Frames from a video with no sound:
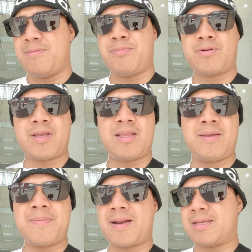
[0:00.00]

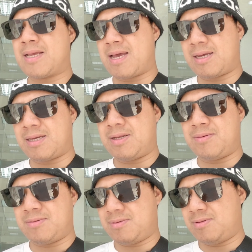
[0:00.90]
importante para sa akin
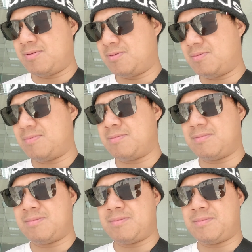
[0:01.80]
no? yung
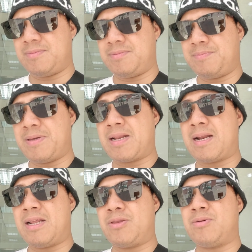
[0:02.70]

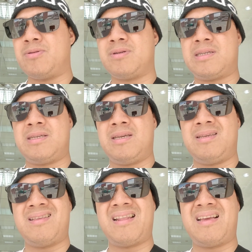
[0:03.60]
pera na to kasi
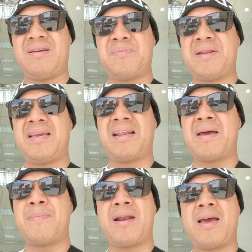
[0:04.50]
talagang
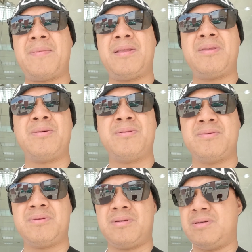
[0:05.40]
pinaghirapan namin to
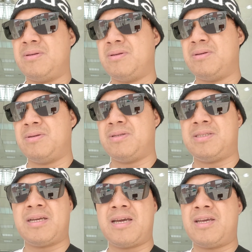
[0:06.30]

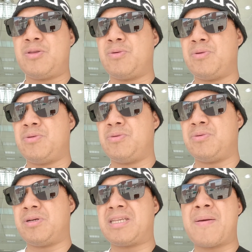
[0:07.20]
Tsaka ito
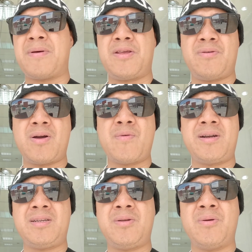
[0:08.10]
yung kasama na yung
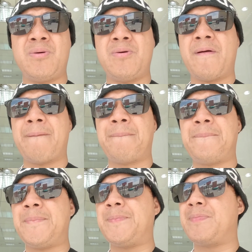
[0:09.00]
award ko
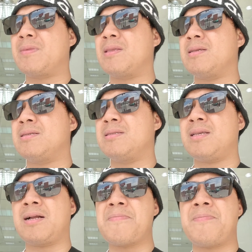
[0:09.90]

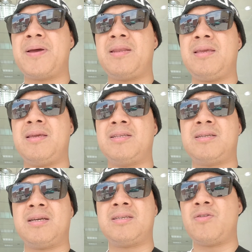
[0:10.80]
sa company at
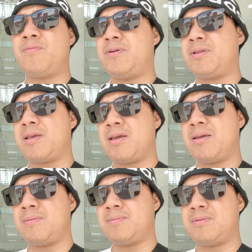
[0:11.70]
saka sa
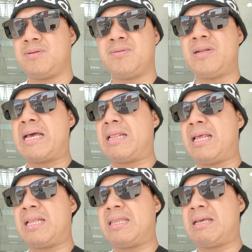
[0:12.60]
overtime yung lahat
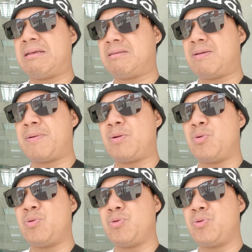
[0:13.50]
lahat na sa
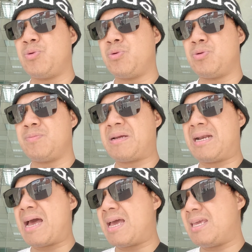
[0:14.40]
pagluluto
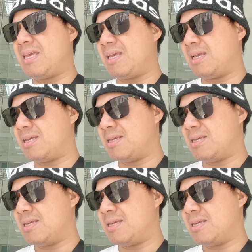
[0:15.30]
pagdaing